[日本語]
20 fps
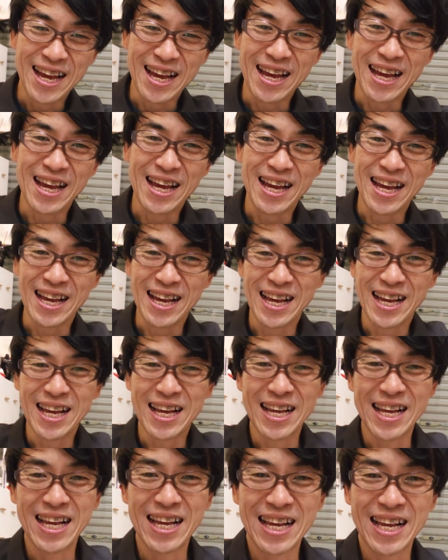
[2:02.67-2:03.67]

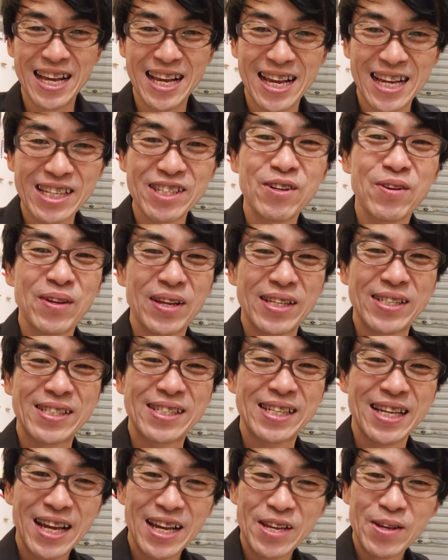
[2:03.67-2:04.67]
えー、以上で
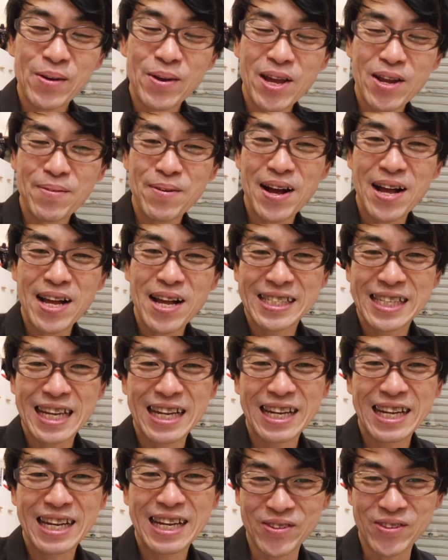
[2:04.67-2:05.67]
すよければ
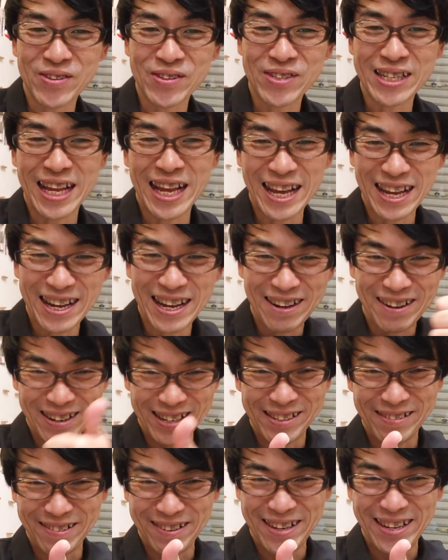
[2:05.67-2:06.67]
チャンネル登録いいねお
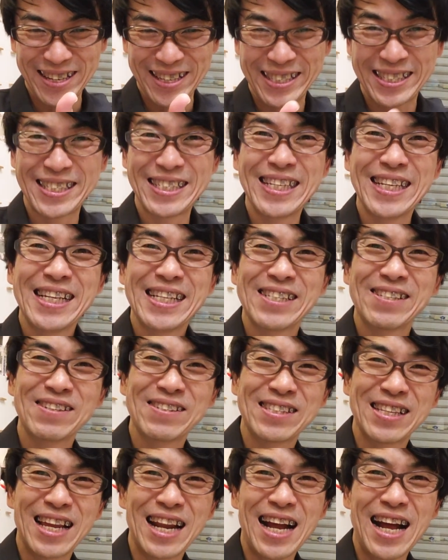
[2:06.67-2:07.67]
願いします
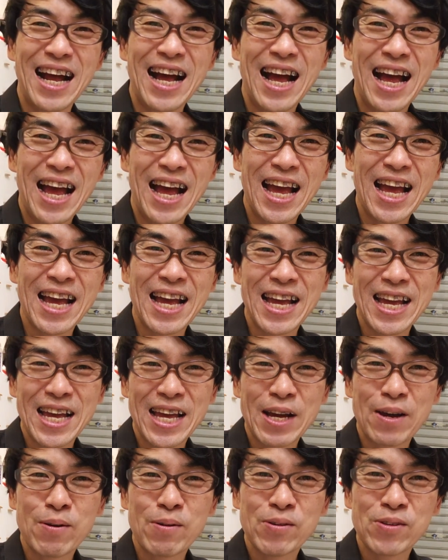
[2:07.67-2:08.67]
そしたら、
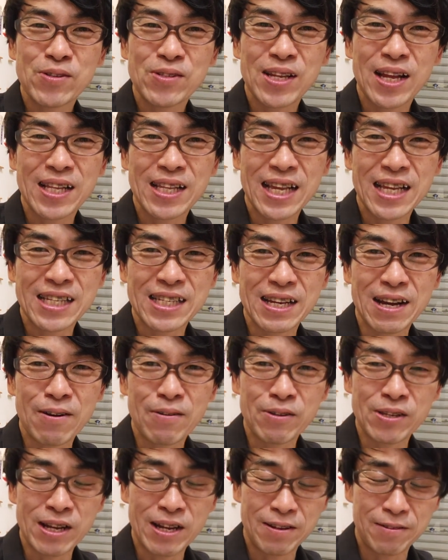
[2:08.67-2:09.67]
えー、50代男子
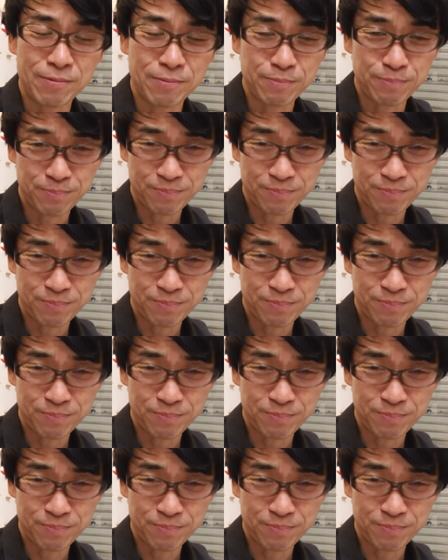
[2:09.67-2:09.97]
がおじゃ